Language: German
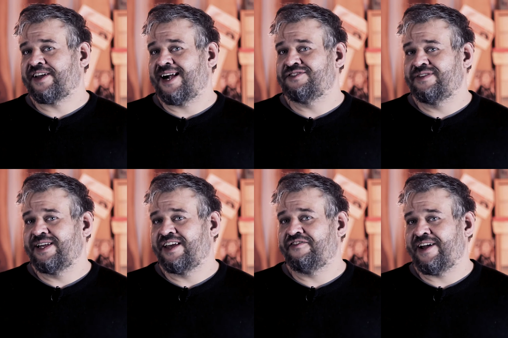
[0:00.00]
euch also
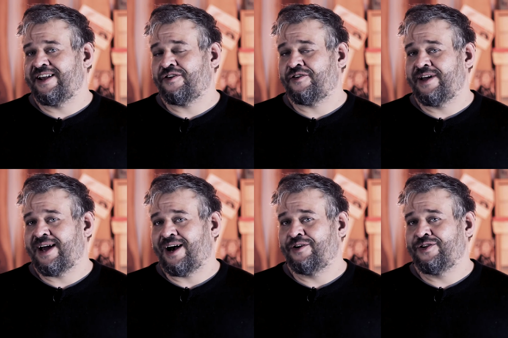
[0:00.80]
nicht, wenn
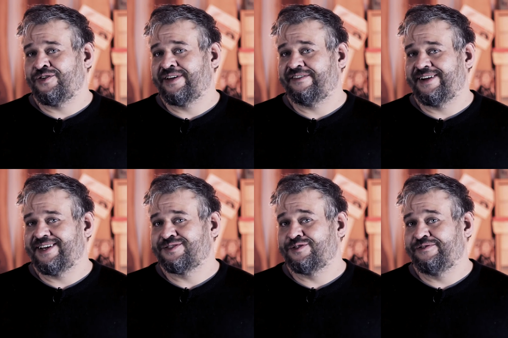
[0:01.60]
euer
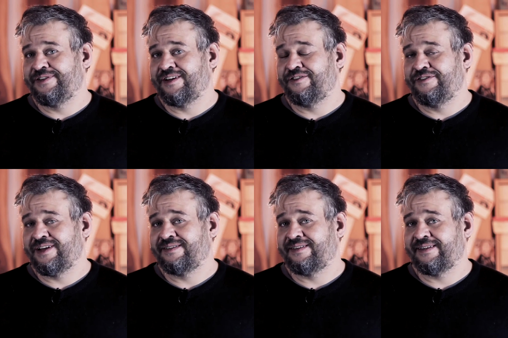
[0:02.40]
Audio-Interface nur
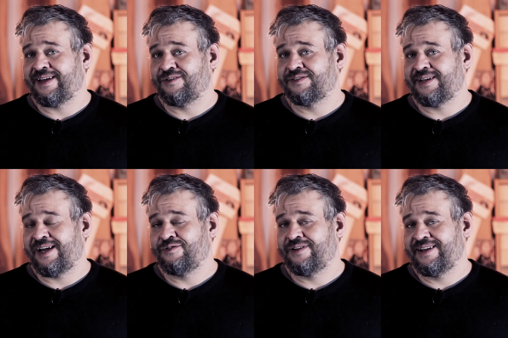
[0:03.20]

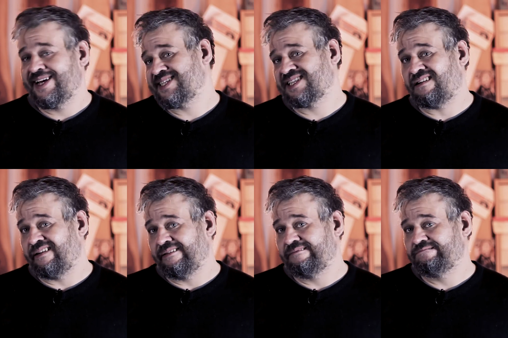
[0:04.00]
44.100 Hertz
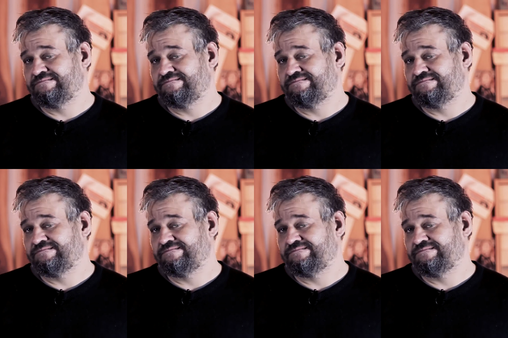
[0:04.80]
kann.